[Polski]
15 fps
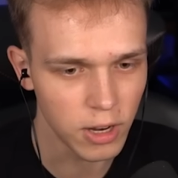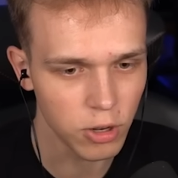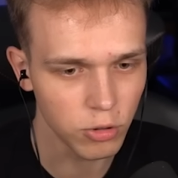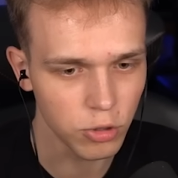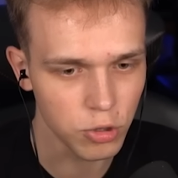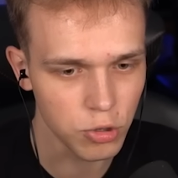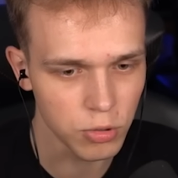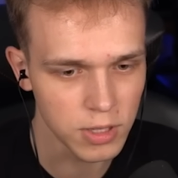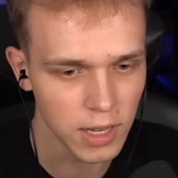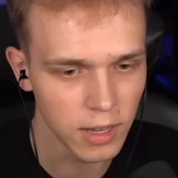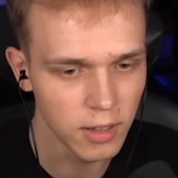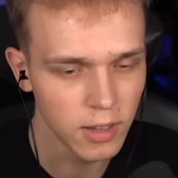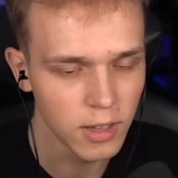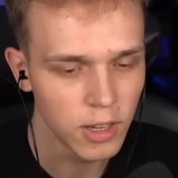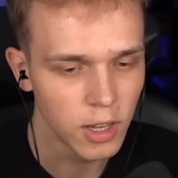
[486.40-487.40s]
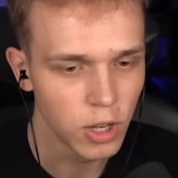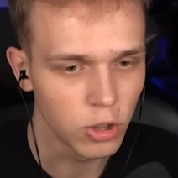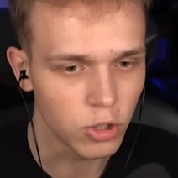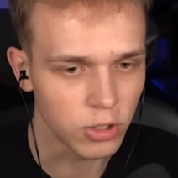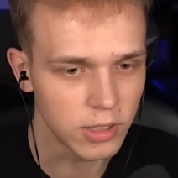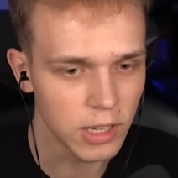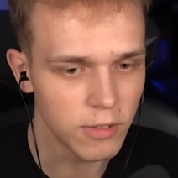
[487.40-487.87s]
jak on to rzuca,
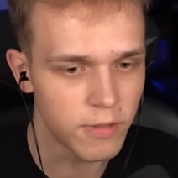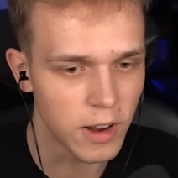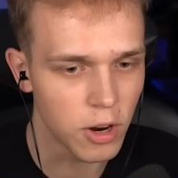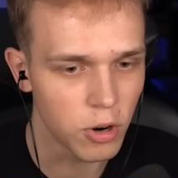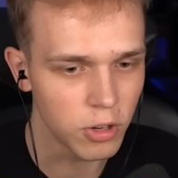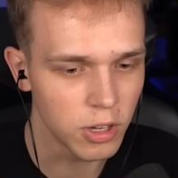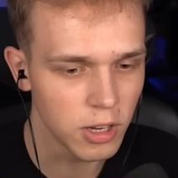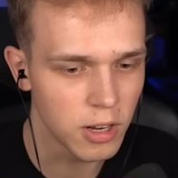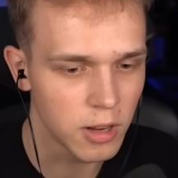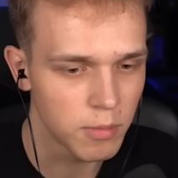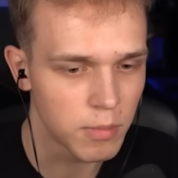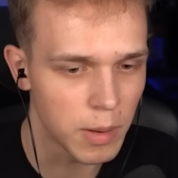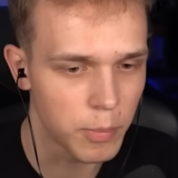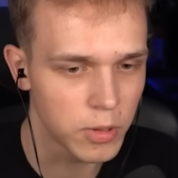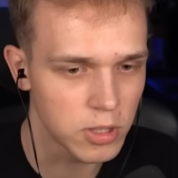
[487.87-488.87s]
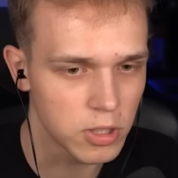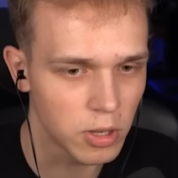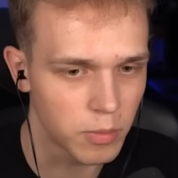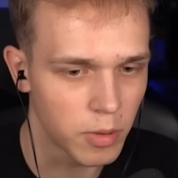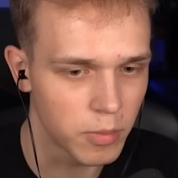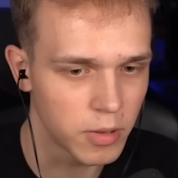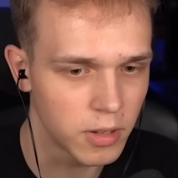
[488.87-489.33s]
to ten wagonik ma pod
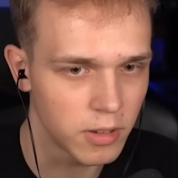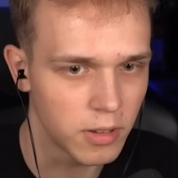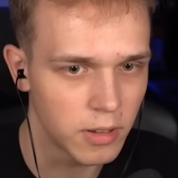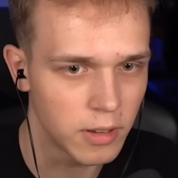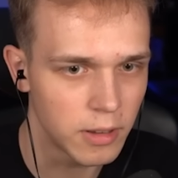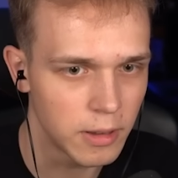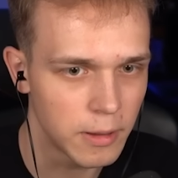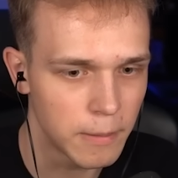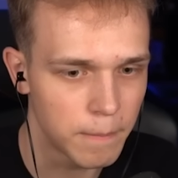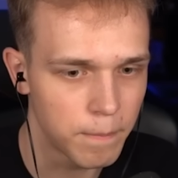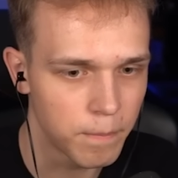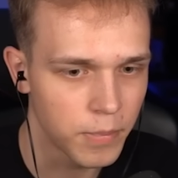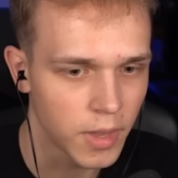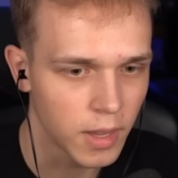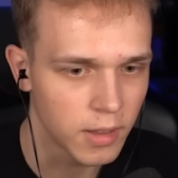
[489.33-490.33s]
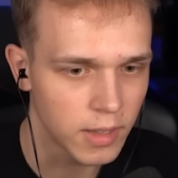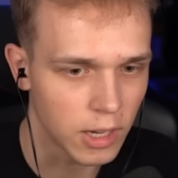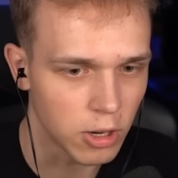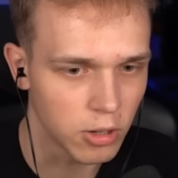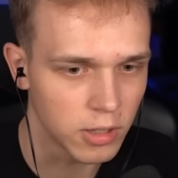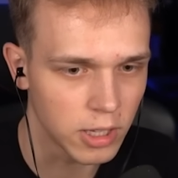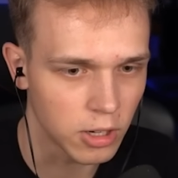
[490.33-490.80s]
sobą, yy,
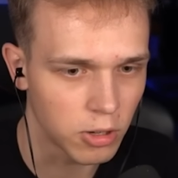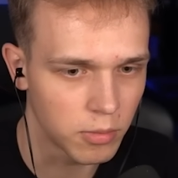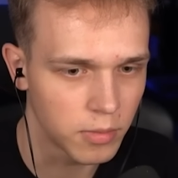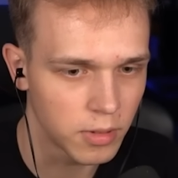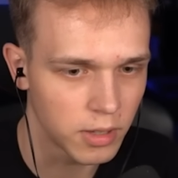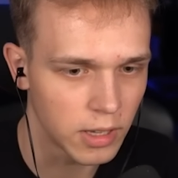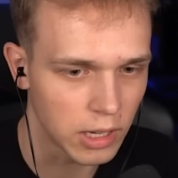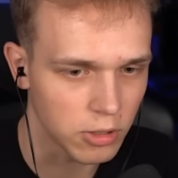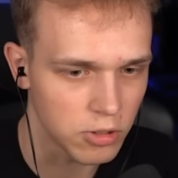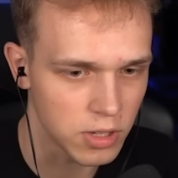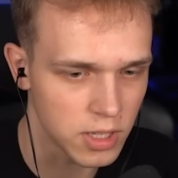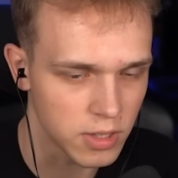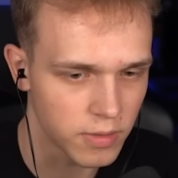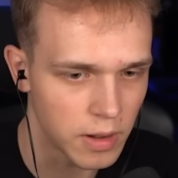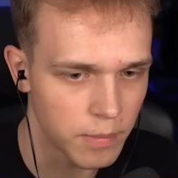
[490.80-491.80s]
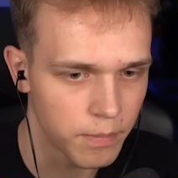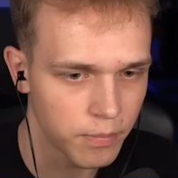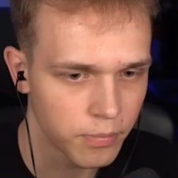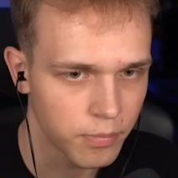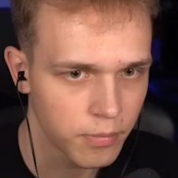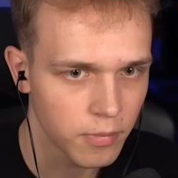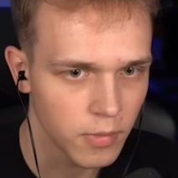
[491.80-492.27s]
tako, taką, jak to się nazywa?
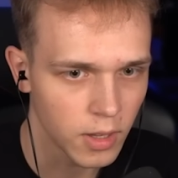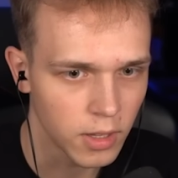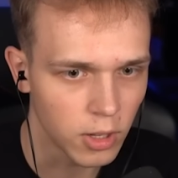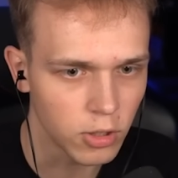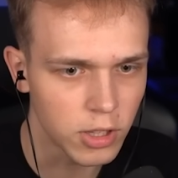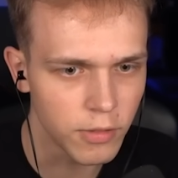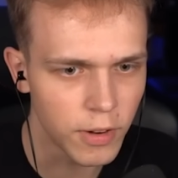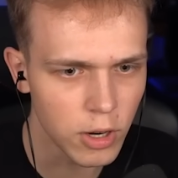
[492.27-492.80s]
O, ten